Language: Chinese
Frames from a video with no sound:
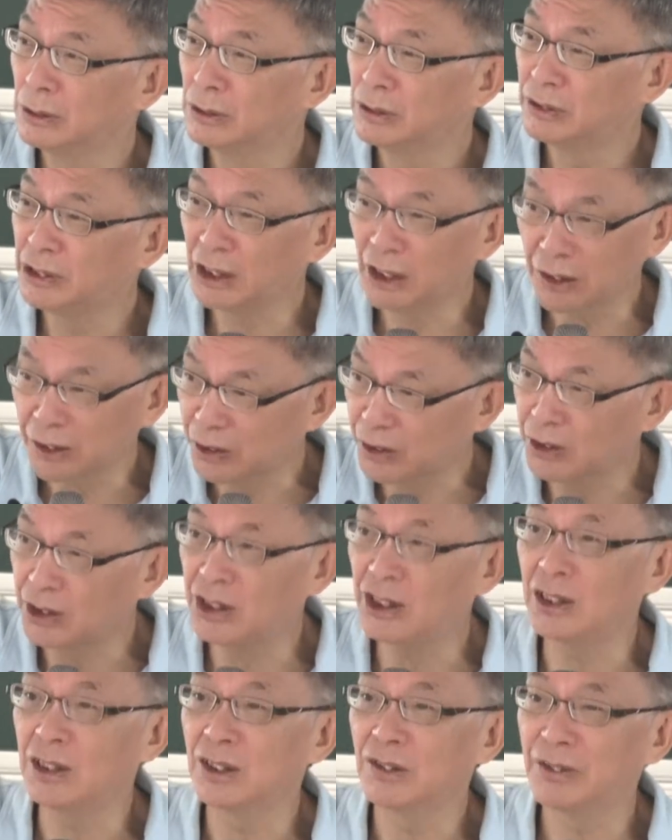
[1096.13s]
非常实
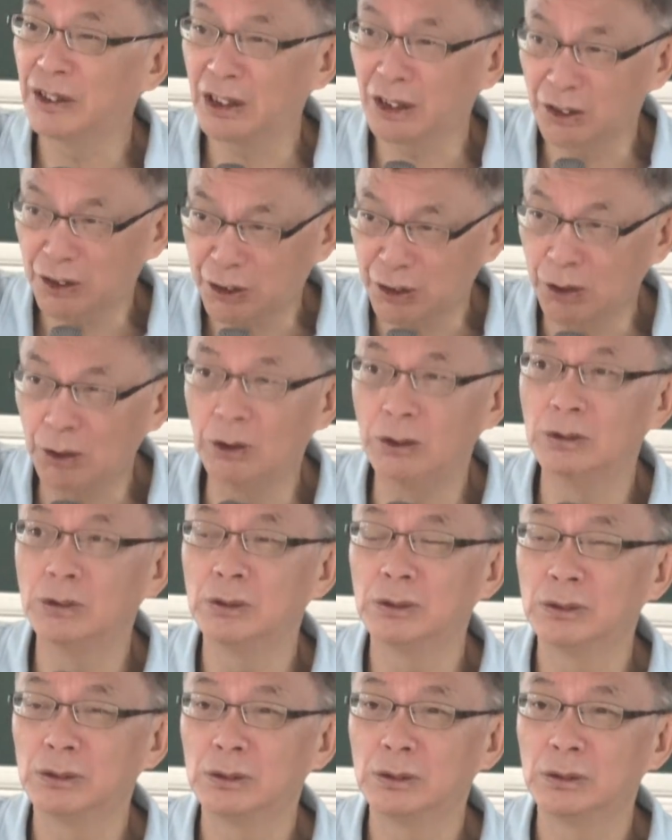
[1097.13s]
际，非常实用，
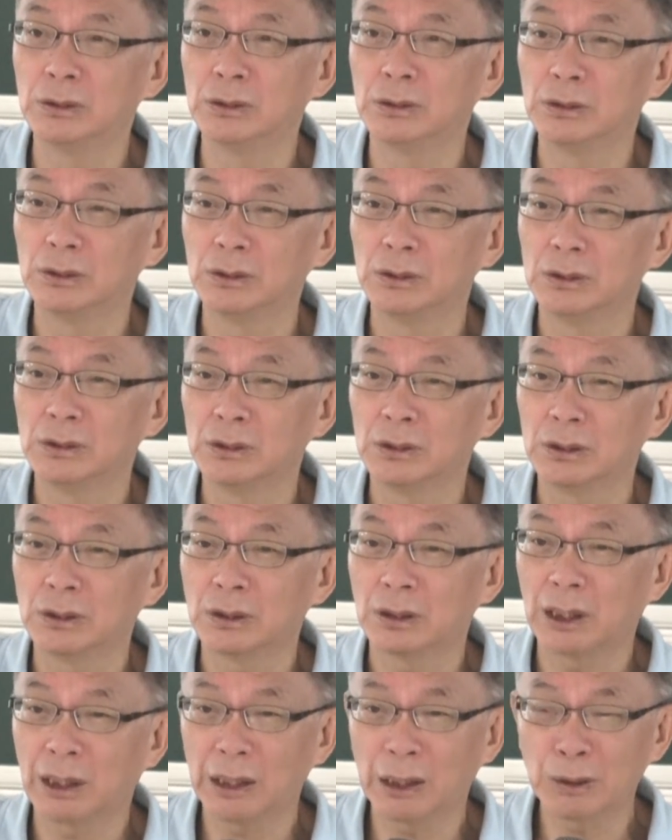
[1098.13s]

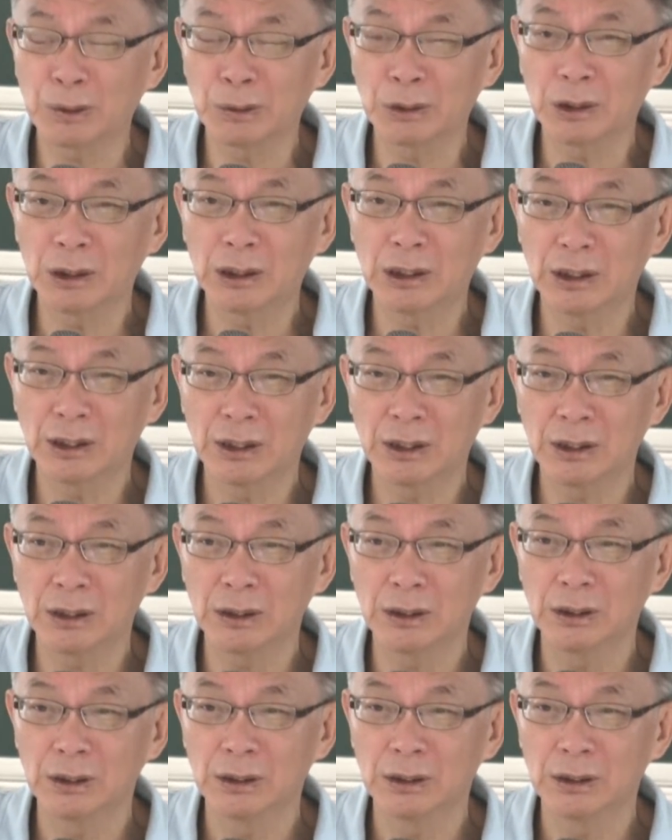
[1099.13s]
大家读的可喜。